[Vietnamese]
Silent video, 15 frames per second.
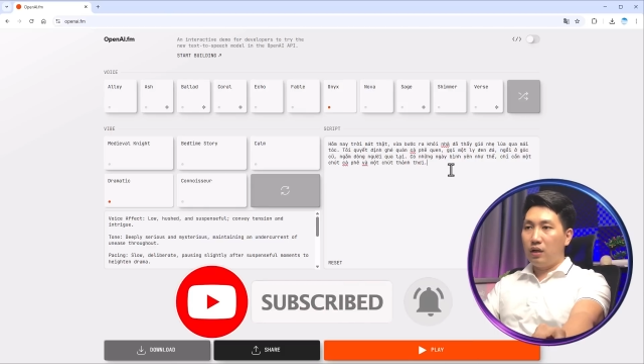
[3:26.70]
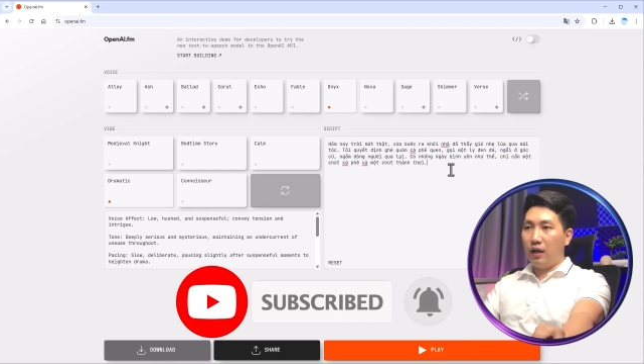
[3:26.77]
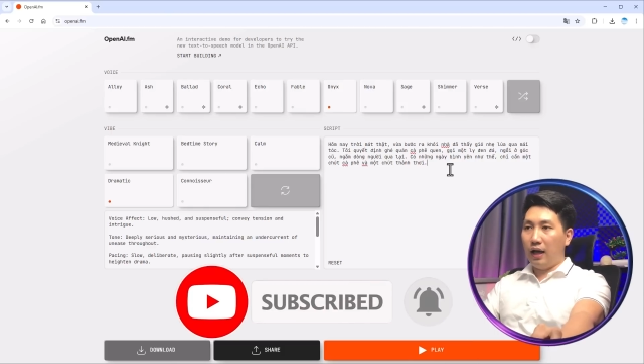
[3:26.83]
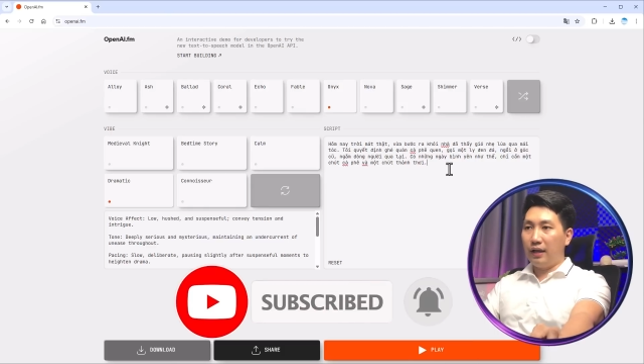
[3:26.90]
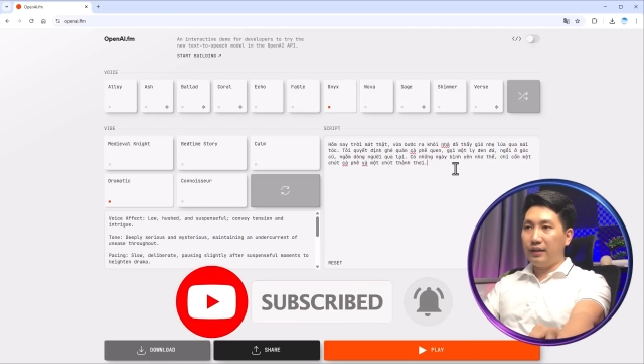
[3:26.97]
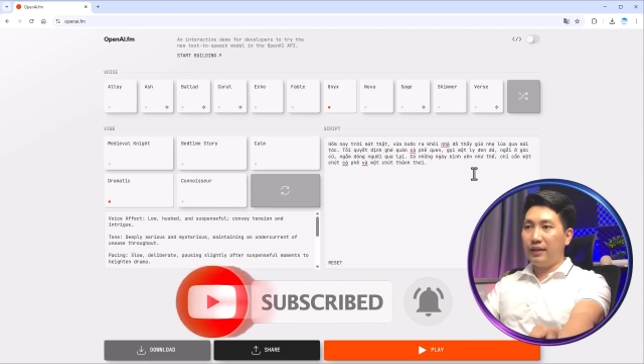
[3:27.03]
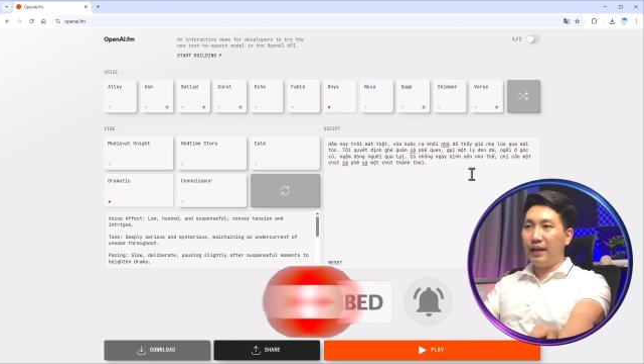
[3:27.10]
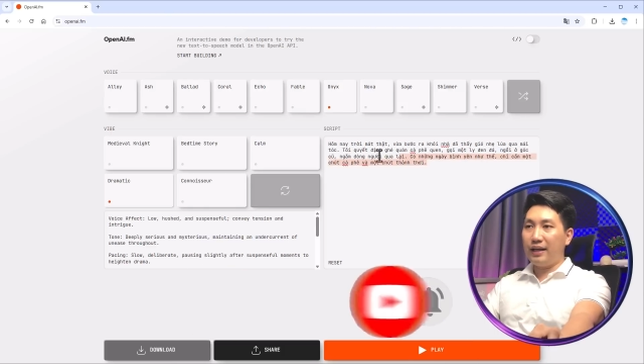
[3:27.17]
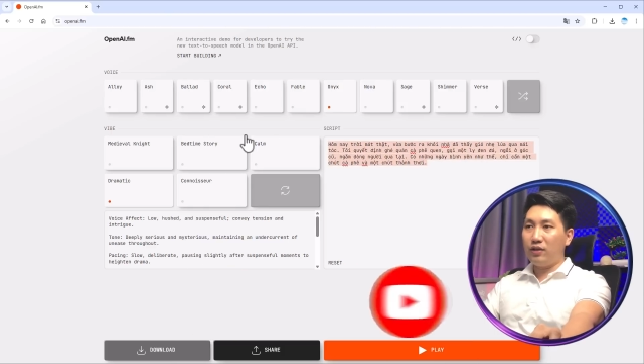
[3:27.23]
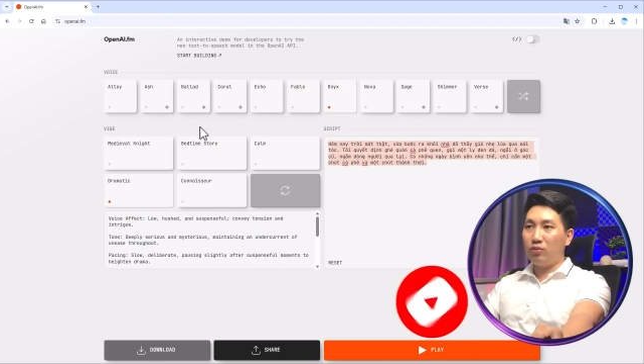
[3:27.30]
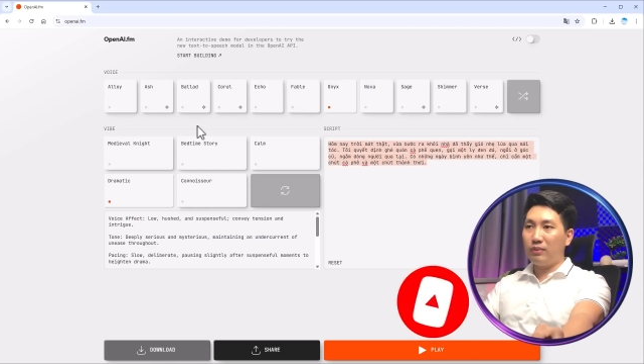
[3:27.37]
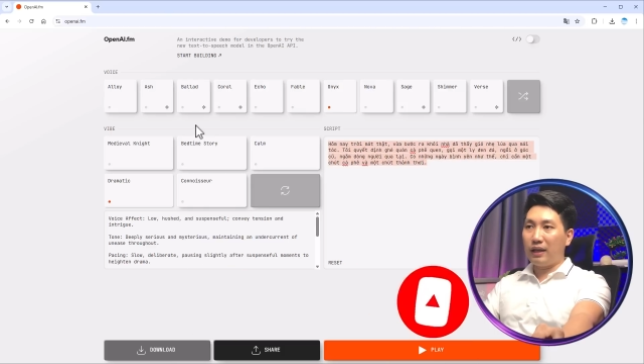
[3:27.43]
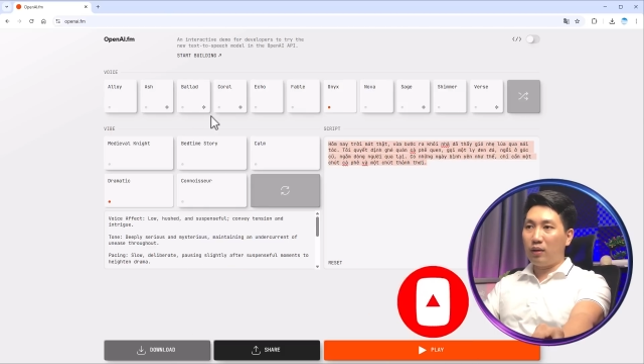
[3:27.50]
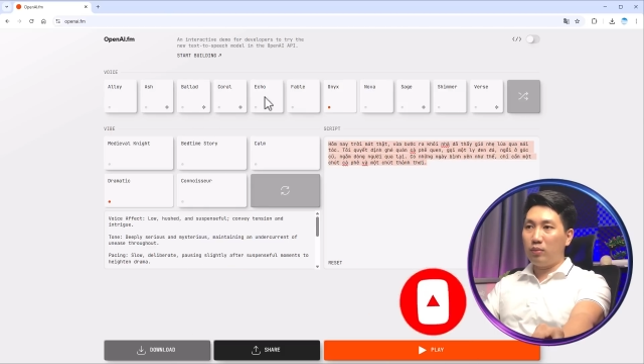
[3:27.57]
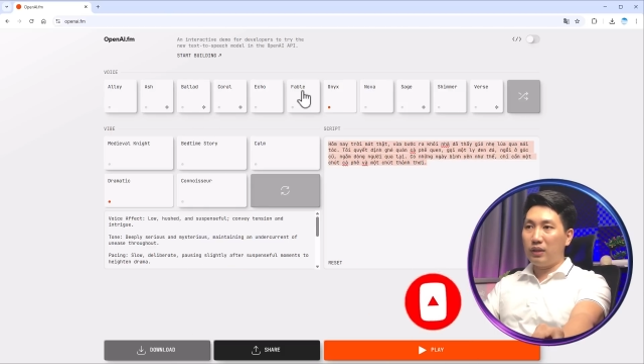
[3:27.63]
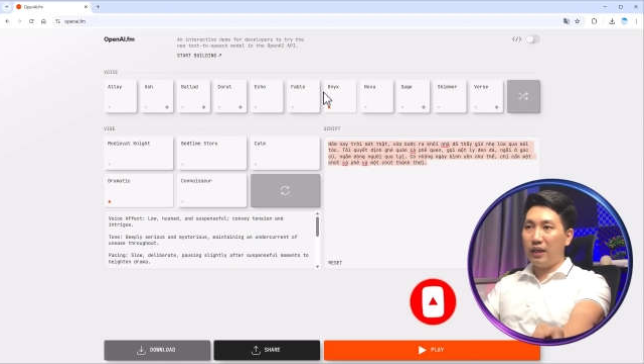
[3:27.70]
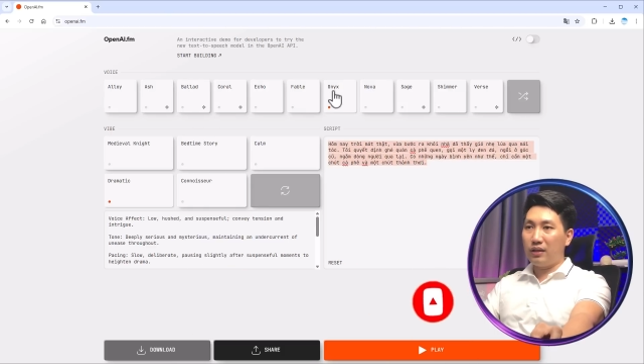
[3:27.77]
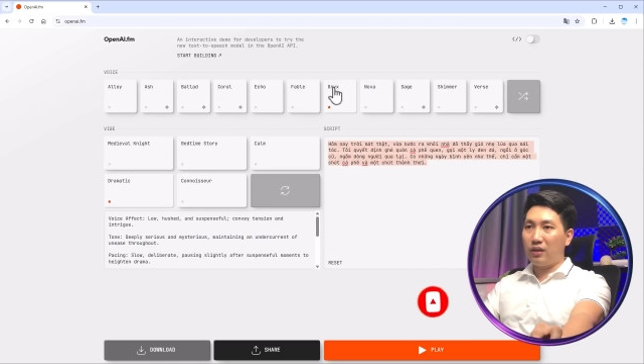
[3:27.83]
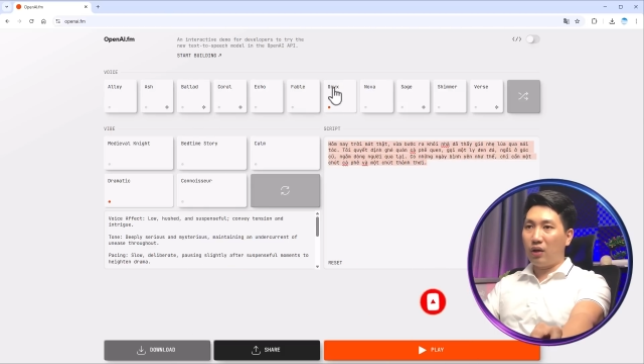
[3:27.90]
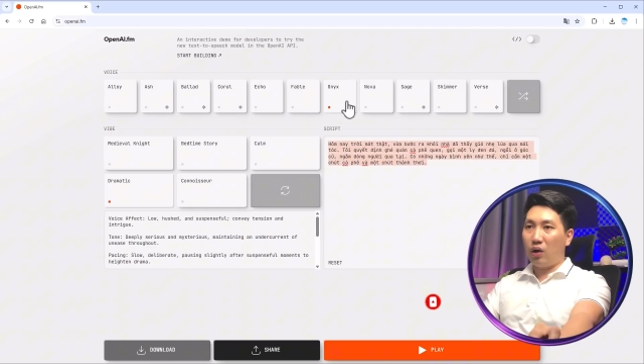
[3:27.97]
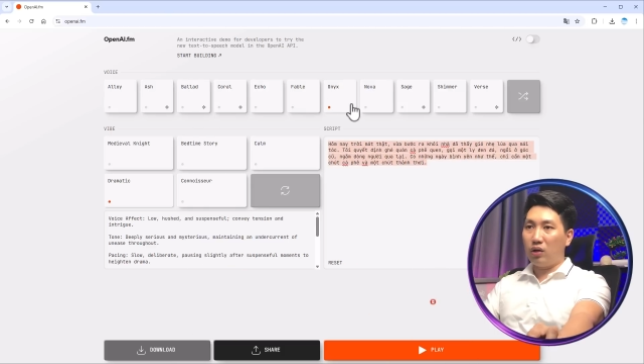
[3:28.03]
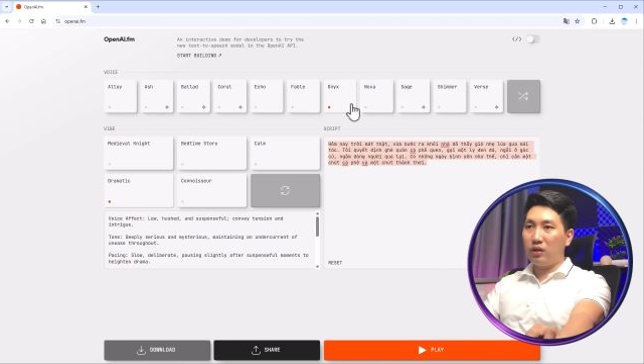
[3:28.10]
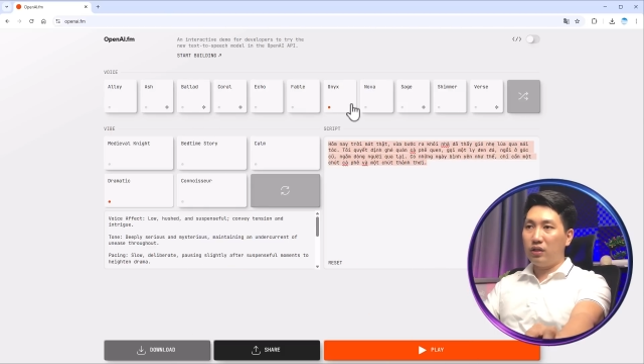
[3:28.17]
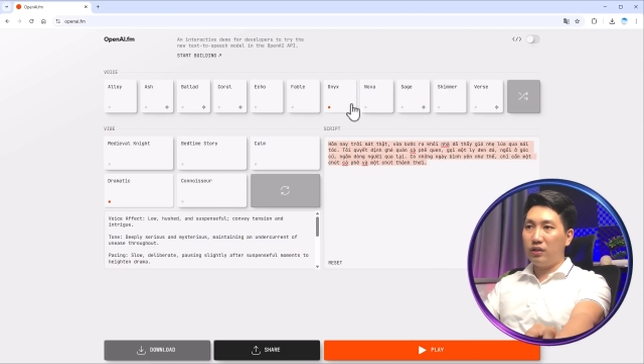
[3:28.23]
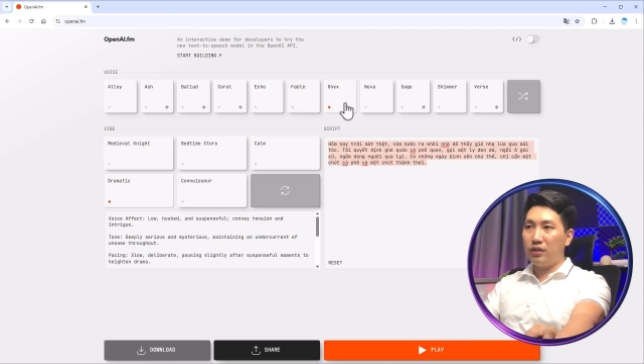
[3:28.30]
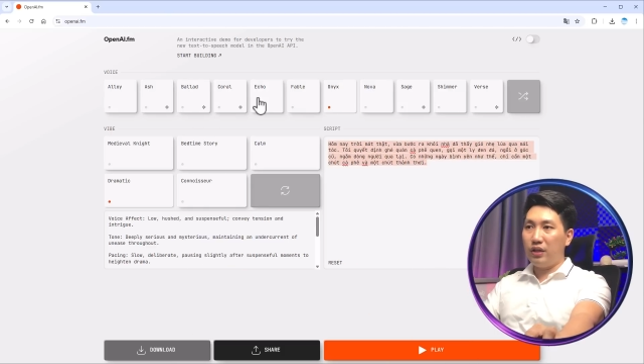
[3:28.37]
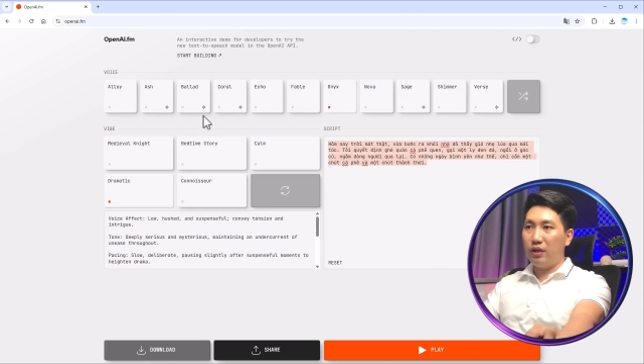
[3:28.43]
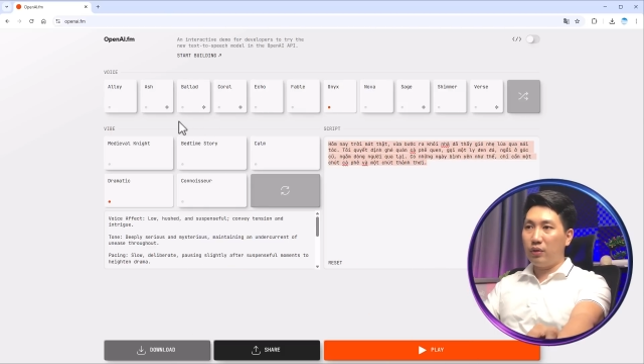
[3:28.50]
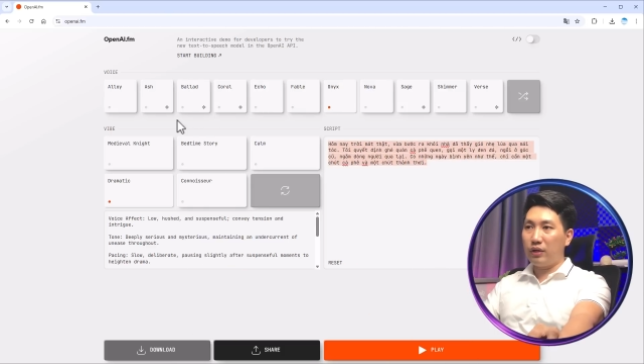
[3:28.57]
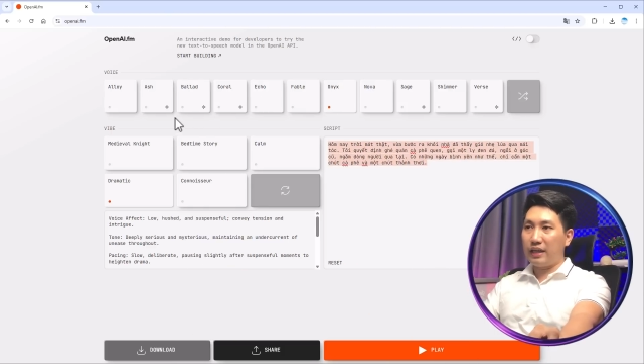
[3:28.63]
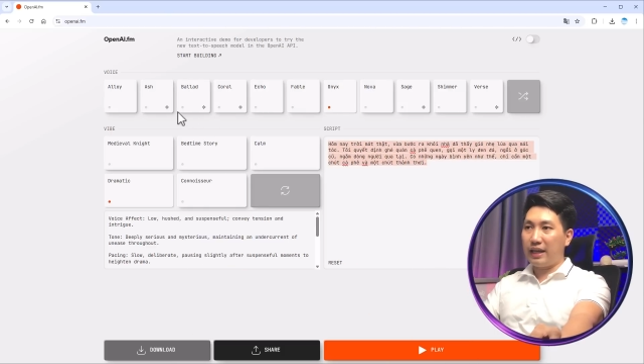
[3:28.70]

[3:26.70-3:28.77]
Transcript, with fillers: ở trên đây chúng ta cũng có thể chọn được nhiều cái